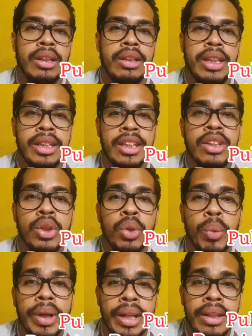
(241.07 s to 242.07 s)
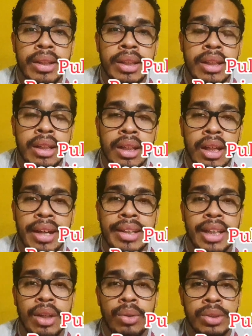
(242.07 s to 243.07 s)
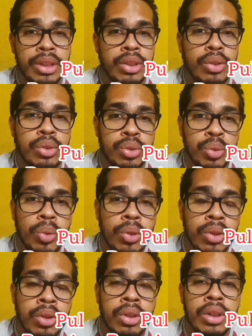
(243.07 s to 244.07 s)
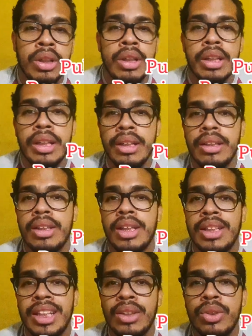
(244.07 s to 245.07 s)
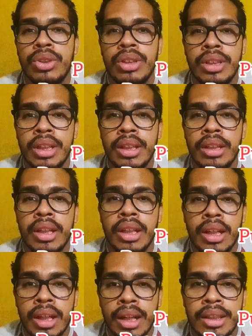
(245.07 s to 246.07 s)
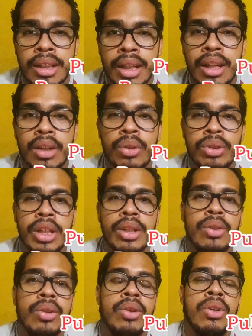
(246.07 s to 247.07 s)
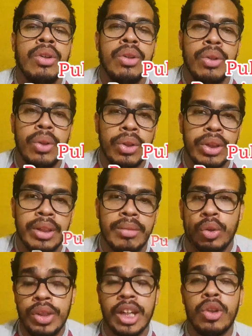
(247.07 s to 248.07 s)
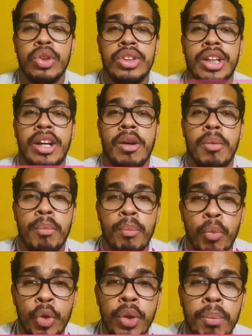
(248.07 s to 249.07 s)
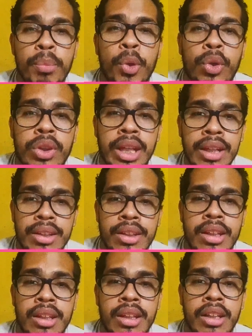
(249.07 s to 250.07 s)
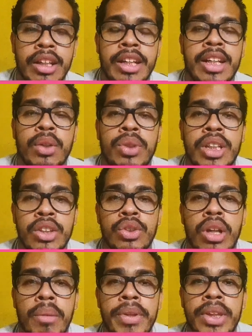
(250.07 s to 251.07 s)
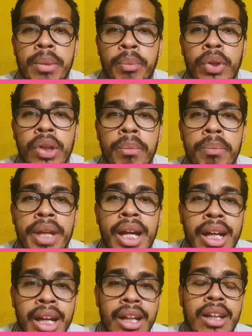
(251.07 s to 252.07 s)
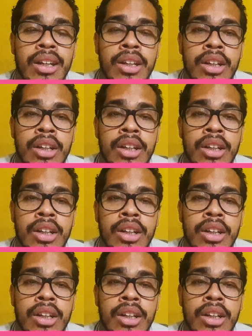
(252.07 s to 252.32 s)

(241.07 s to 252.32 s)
340 eh, hasta Rosario Sur y 360 hasta Rosario Norte. Otra cosa muy importante es que ustedes solamente pueden viajar